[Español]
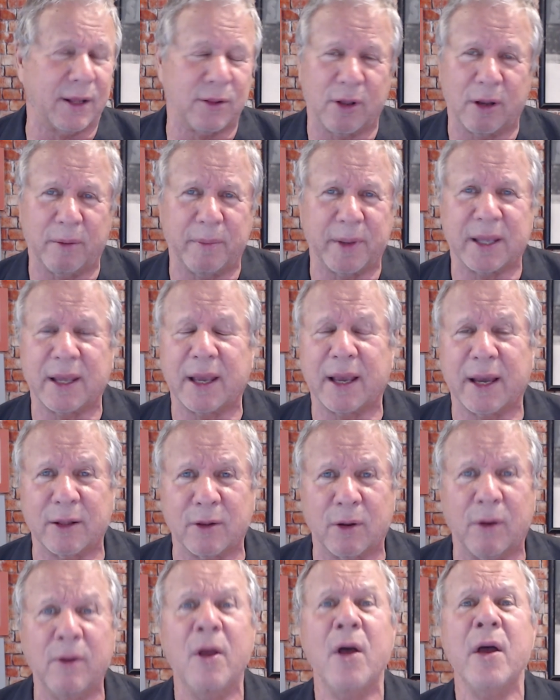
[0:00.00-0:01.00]
y al
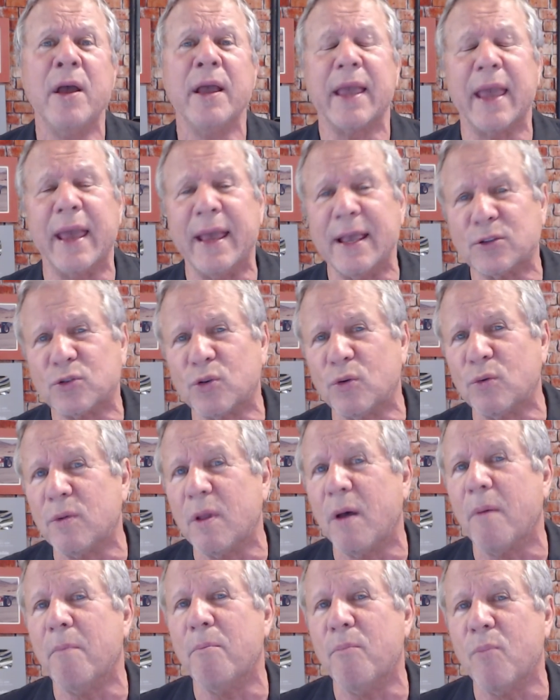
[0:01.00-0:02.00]
mexicano, que es un
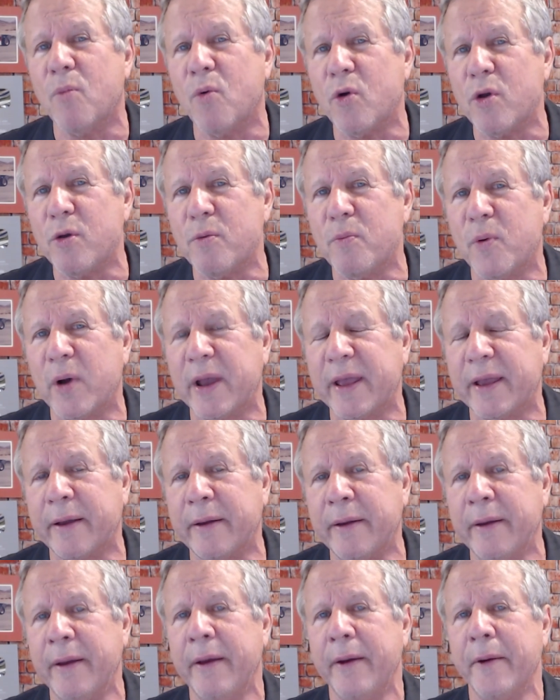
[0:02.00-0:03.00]
muy
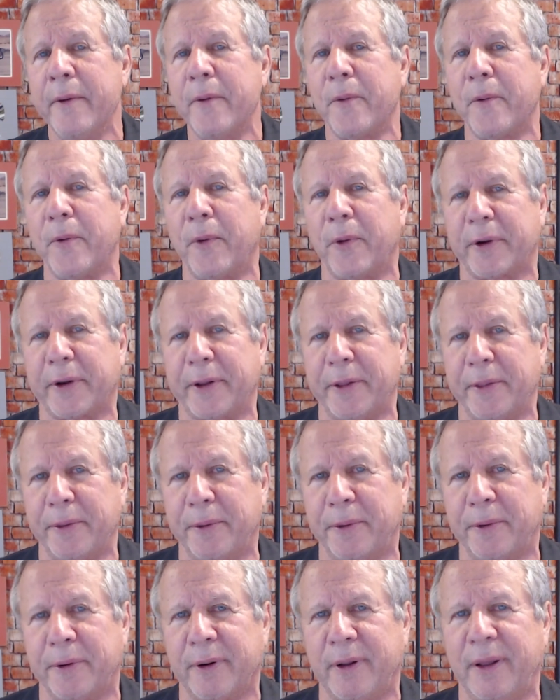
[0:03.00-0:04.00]
buen
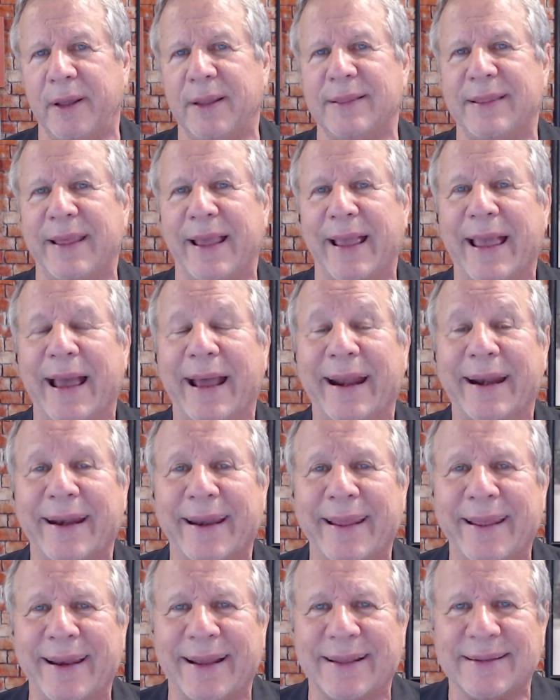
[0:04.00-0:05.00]
corredor de
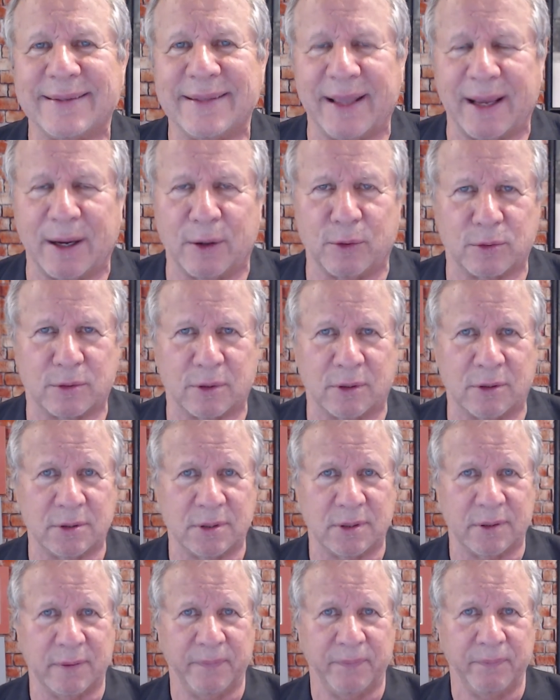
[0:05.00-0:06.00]
carreras de
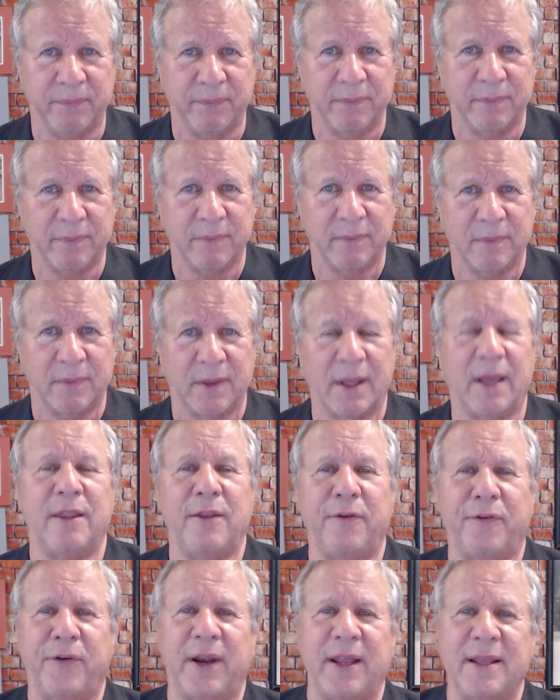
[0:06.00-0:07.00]
autos, a
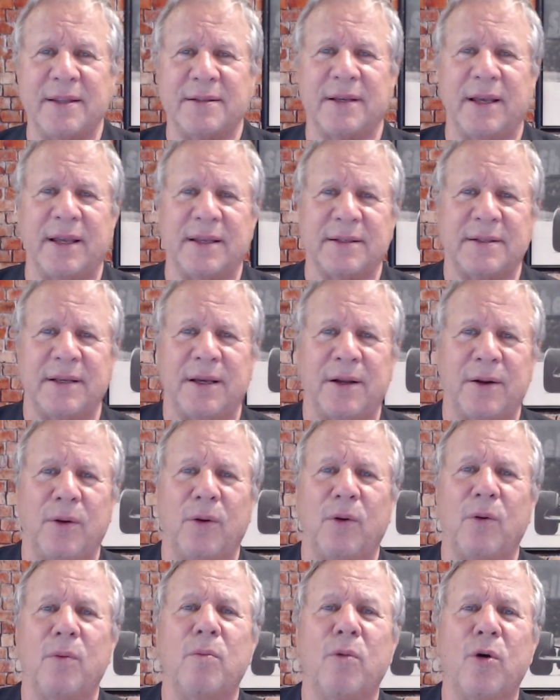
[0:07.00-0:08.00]
diferencia de ser
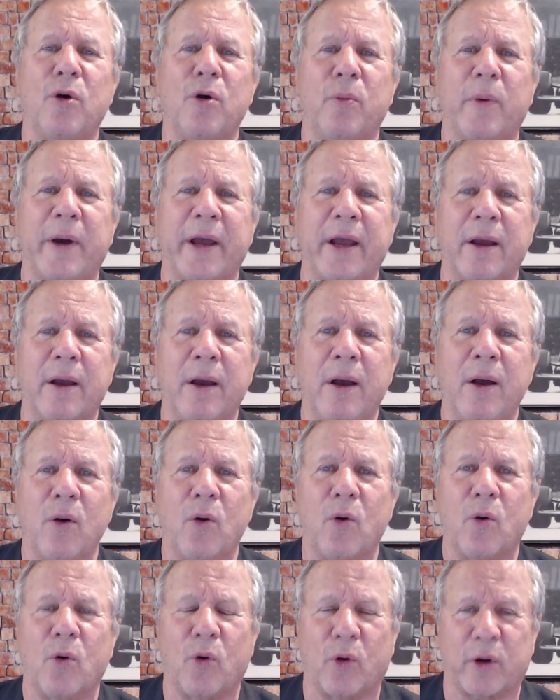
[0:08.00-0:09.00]
un muy buen
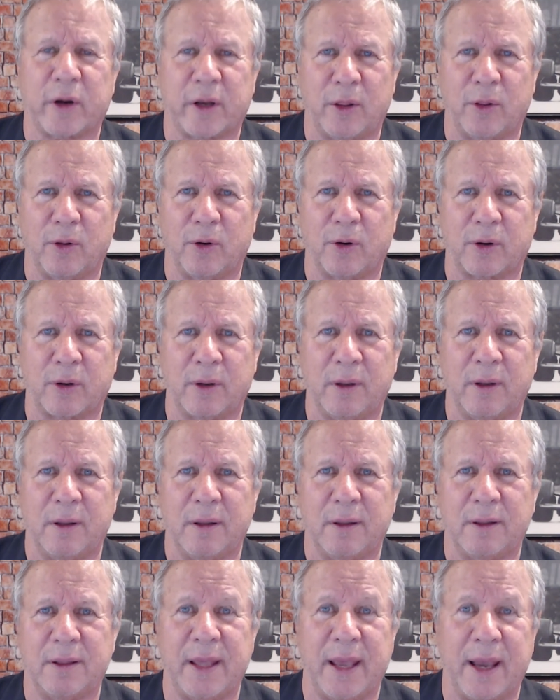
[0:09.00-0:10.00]
corredor
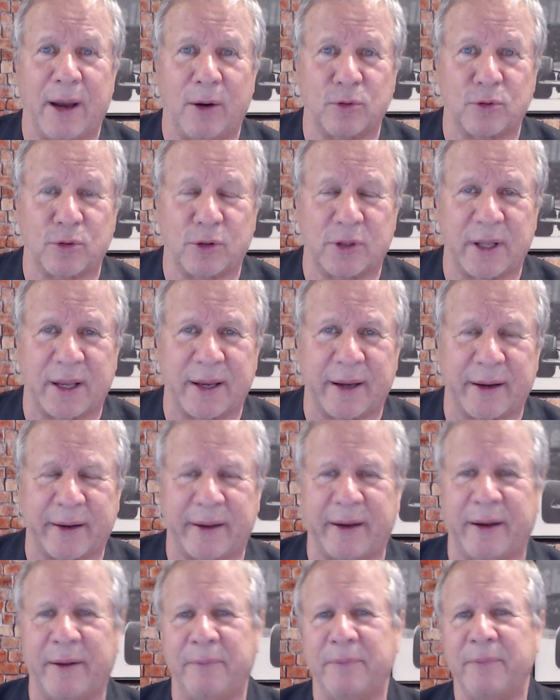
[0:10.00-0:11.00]
de autos de
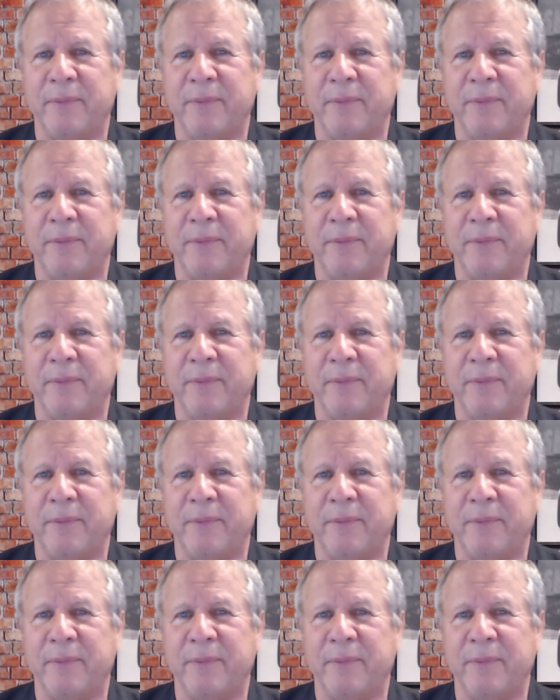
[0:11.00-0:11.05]
carrera,